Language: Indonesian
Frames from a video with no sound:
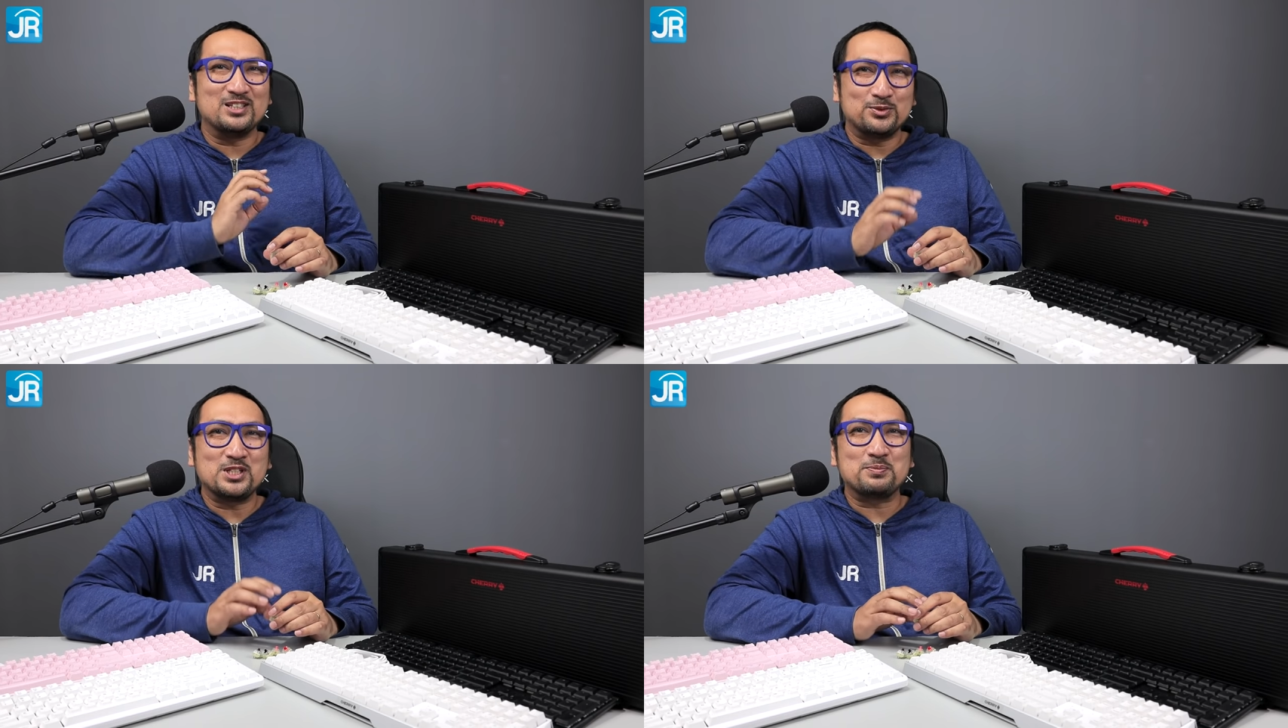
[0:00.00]

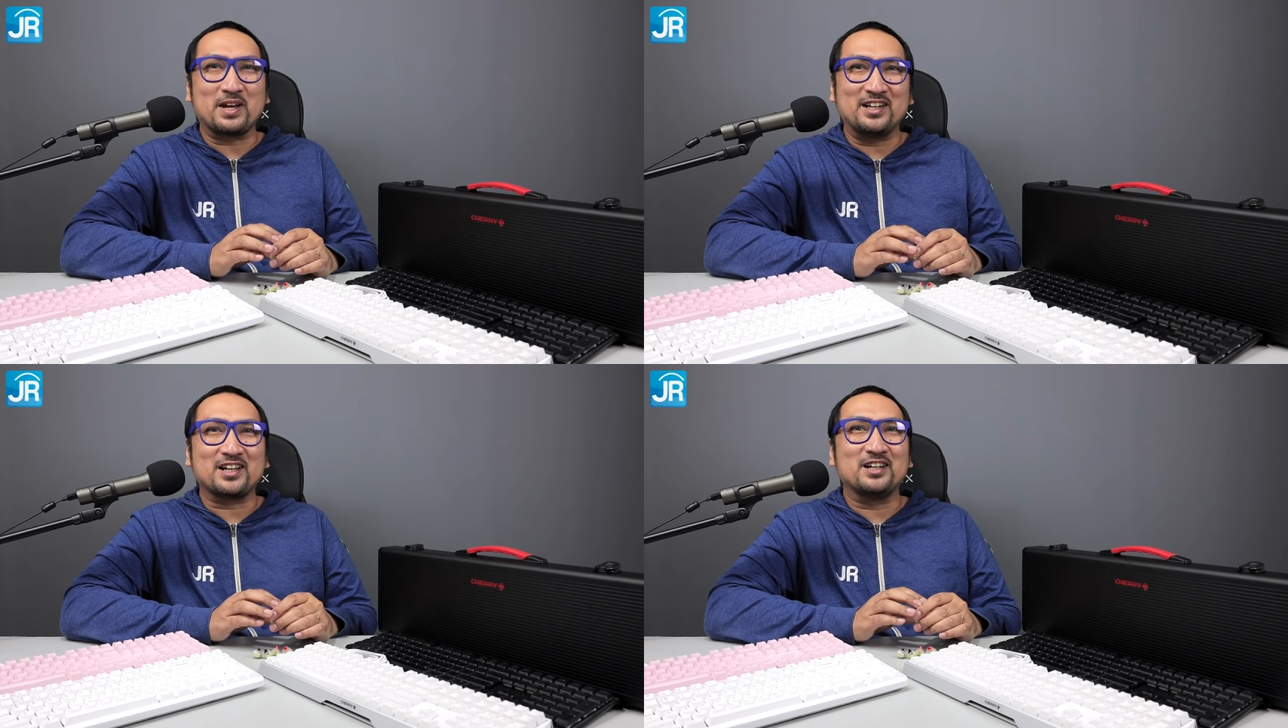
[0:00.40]
switch
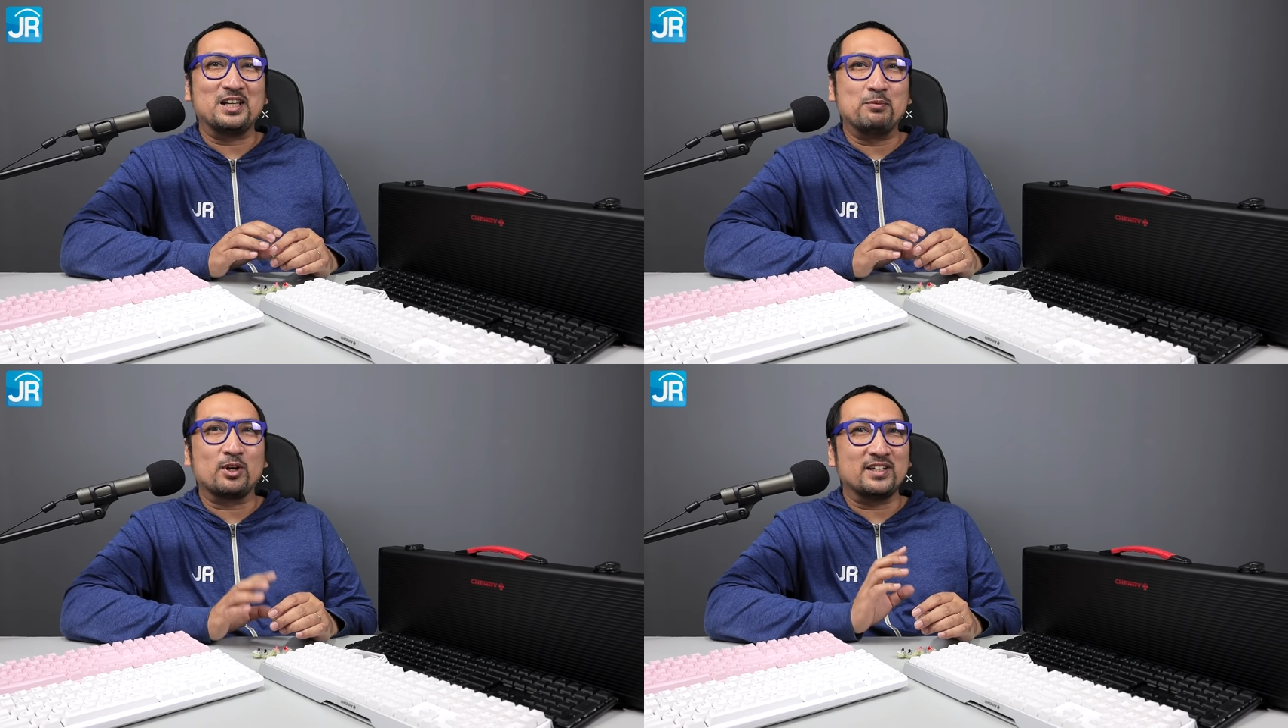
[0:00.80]
mechanical
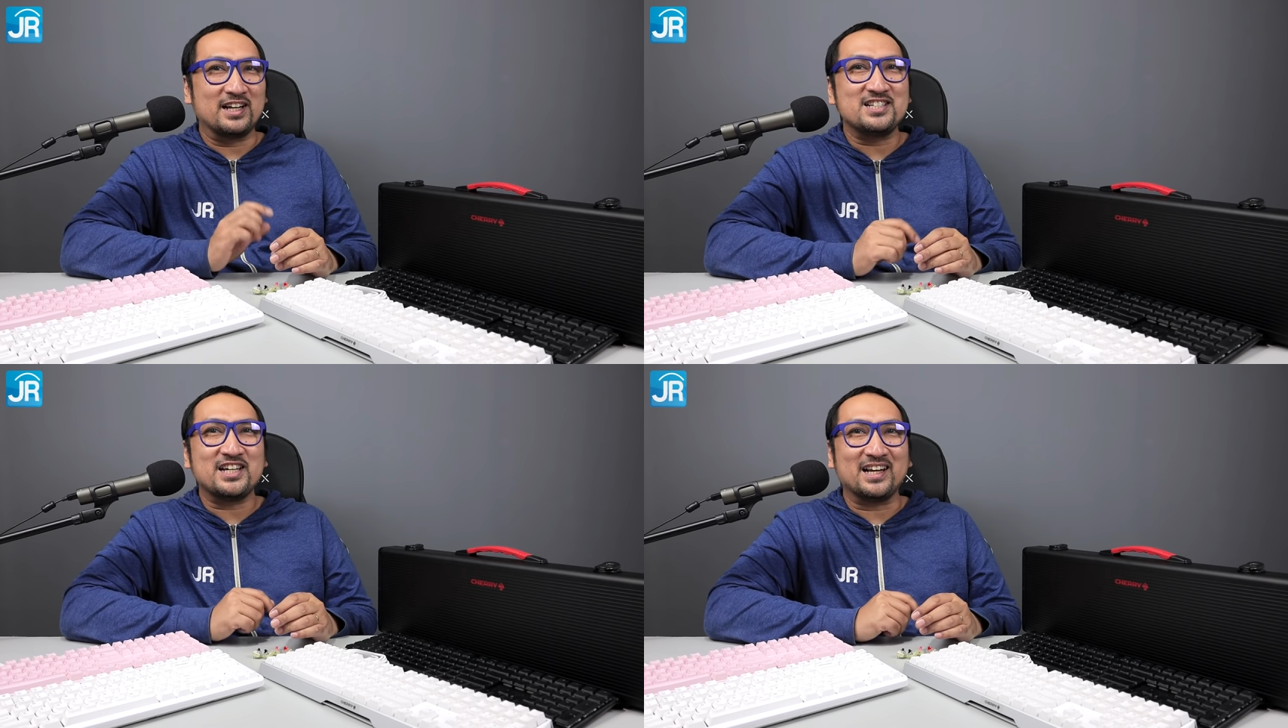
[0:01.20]
keyboard
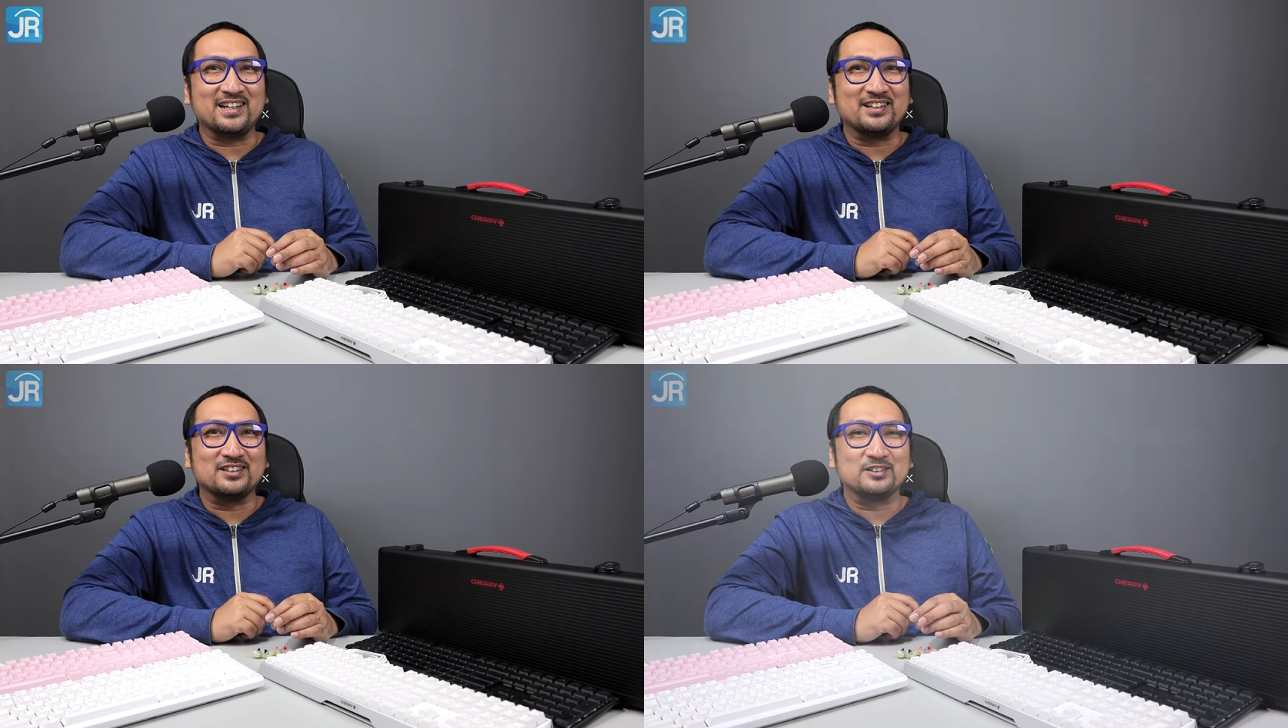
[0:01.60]
dari Cherry.